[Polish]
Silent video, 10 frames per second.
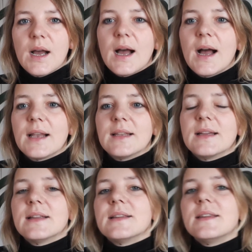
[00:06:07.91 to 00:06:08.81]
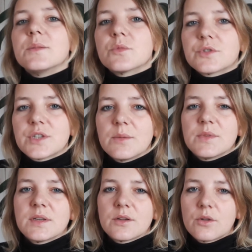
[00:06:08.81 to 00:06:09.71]
ale nie
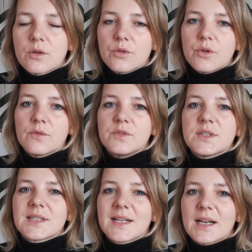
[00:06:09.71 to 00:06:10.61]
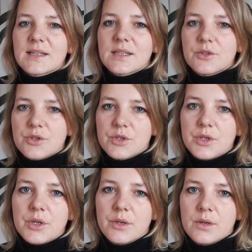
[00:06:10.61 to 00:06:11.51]
możemy koniowi skracać
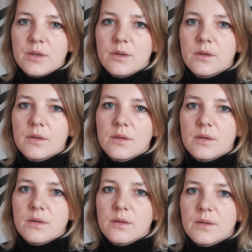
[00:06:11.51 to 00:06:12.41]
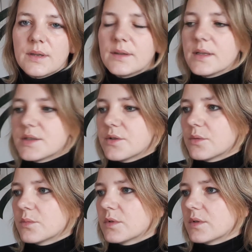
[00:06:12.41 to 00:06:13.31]
szyi.
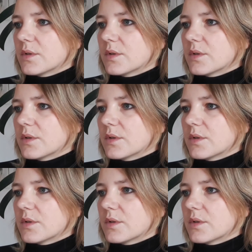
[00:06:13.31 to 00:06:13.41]
Tendencją y,